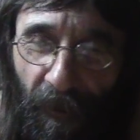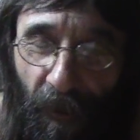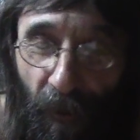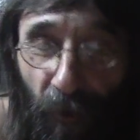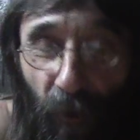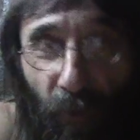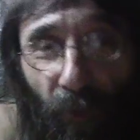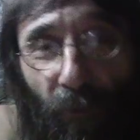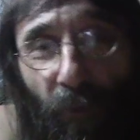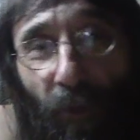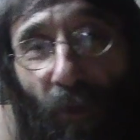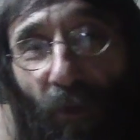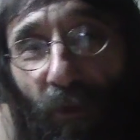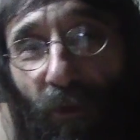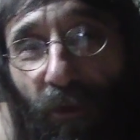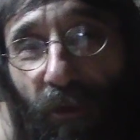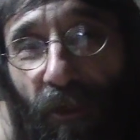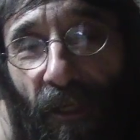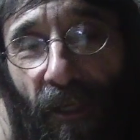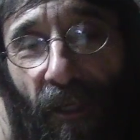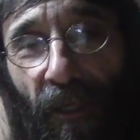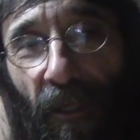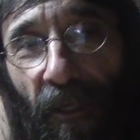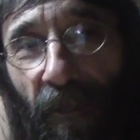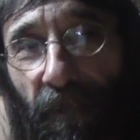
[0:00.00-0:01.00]
Supongo
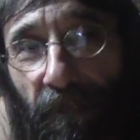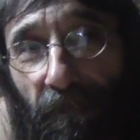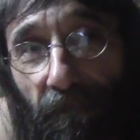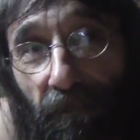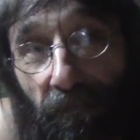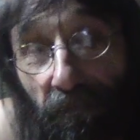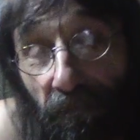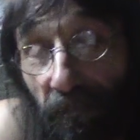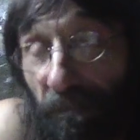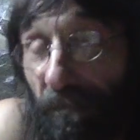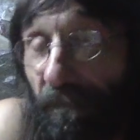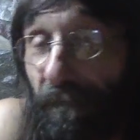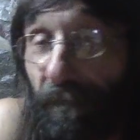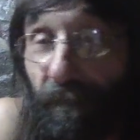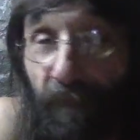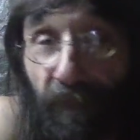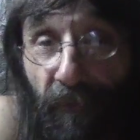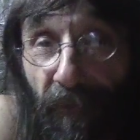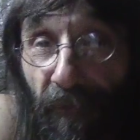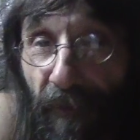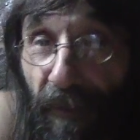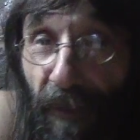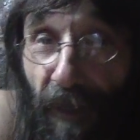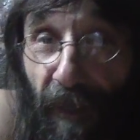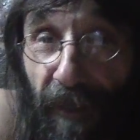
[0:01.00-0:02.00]
que
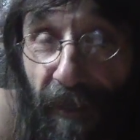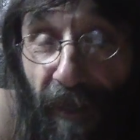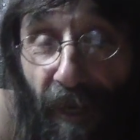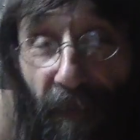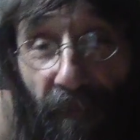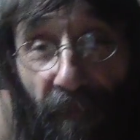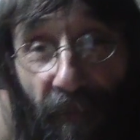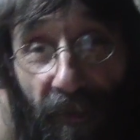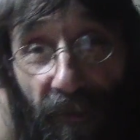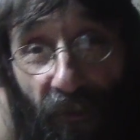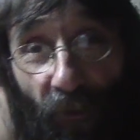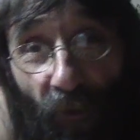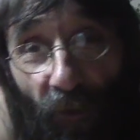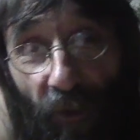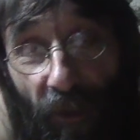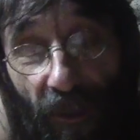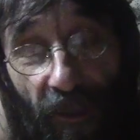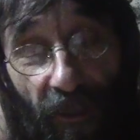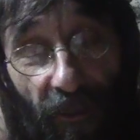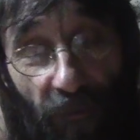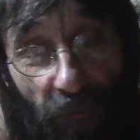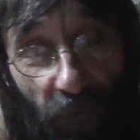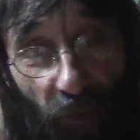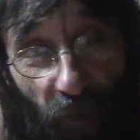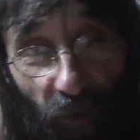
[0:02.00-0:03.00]
la gran
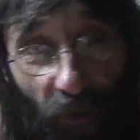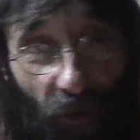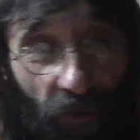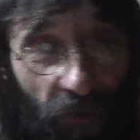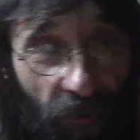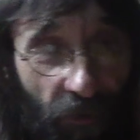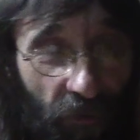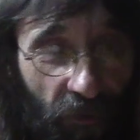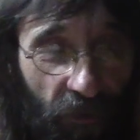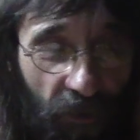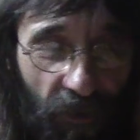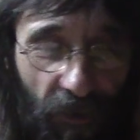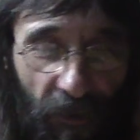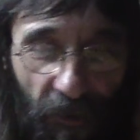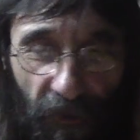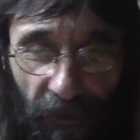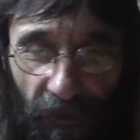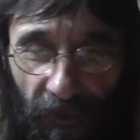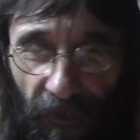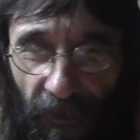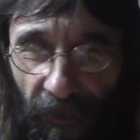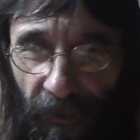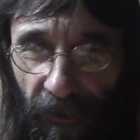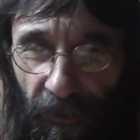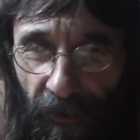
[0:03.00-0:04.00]
mayoría de vosotros
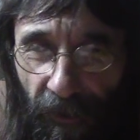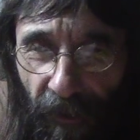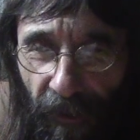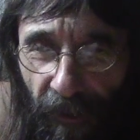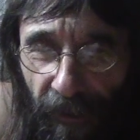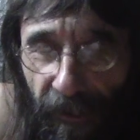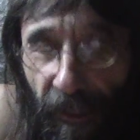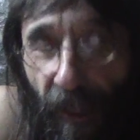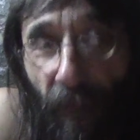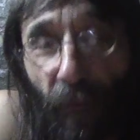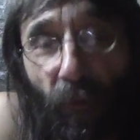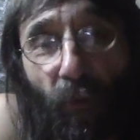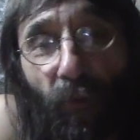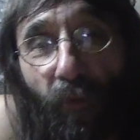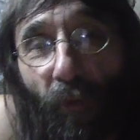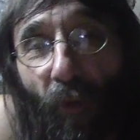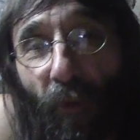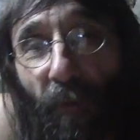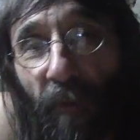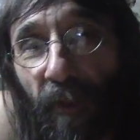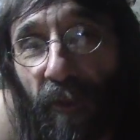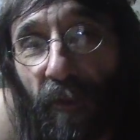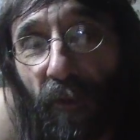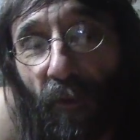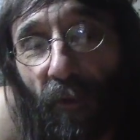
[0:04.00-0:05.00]
en algún
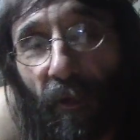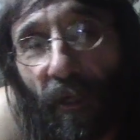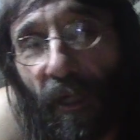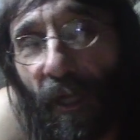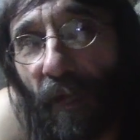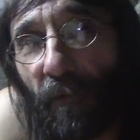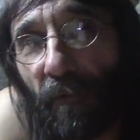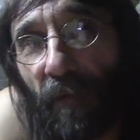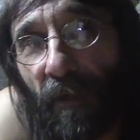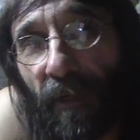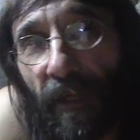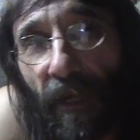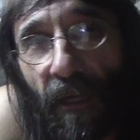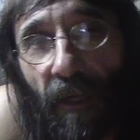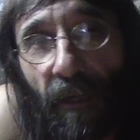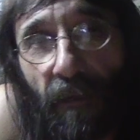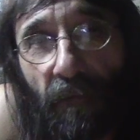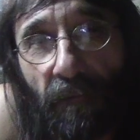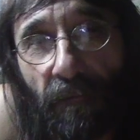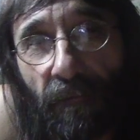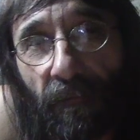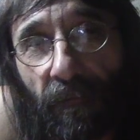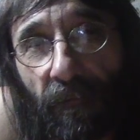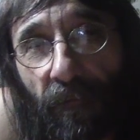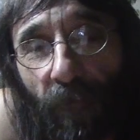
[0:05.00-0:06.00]
momento de la vida
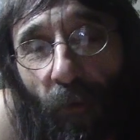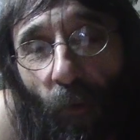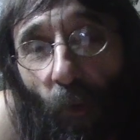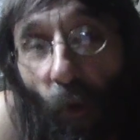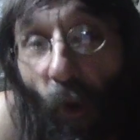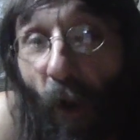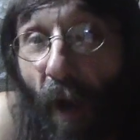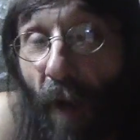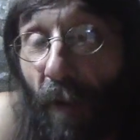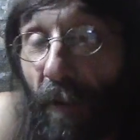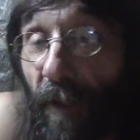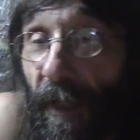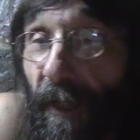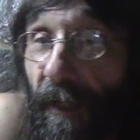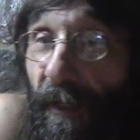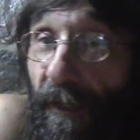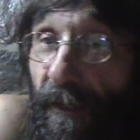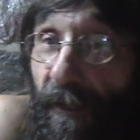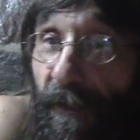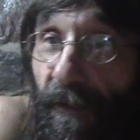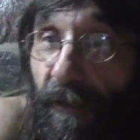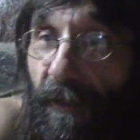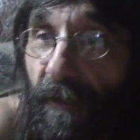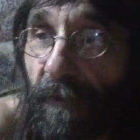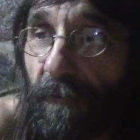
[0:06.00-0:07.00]
os
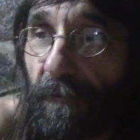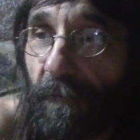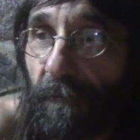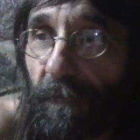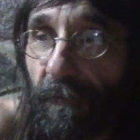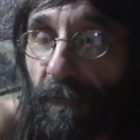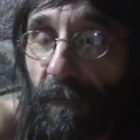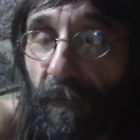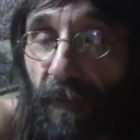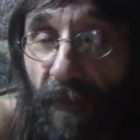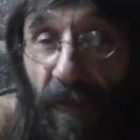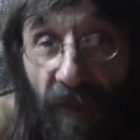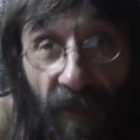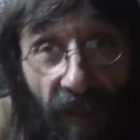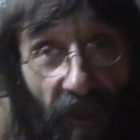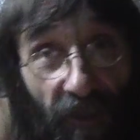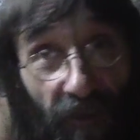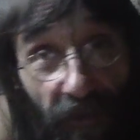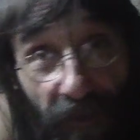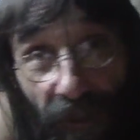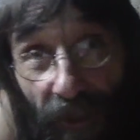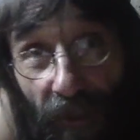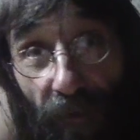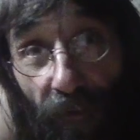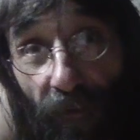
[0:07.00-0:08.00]
habréis
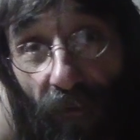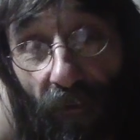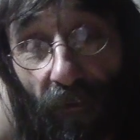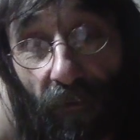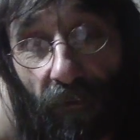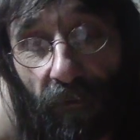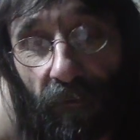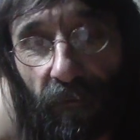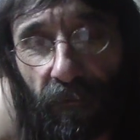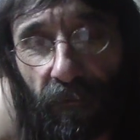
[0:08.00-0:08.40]
sentido